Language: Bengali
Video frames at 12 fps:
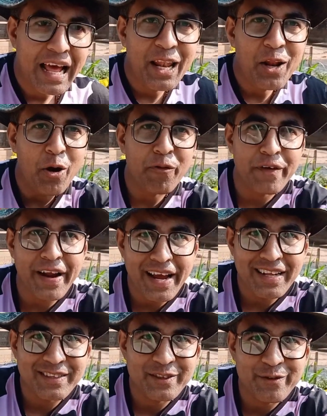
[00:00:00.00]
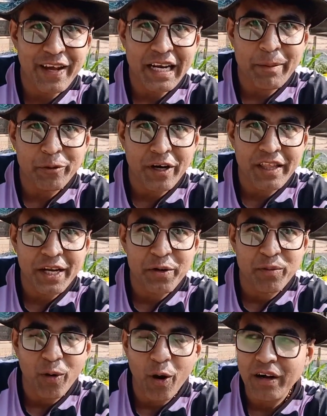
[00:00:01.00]
হ্যালো ফ্রেন্ডস ওয়েলকাম টু আনাদার
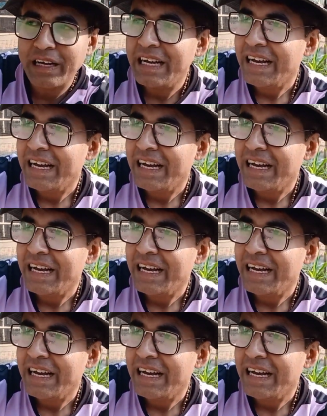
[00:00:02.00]
নিউ ব্লগ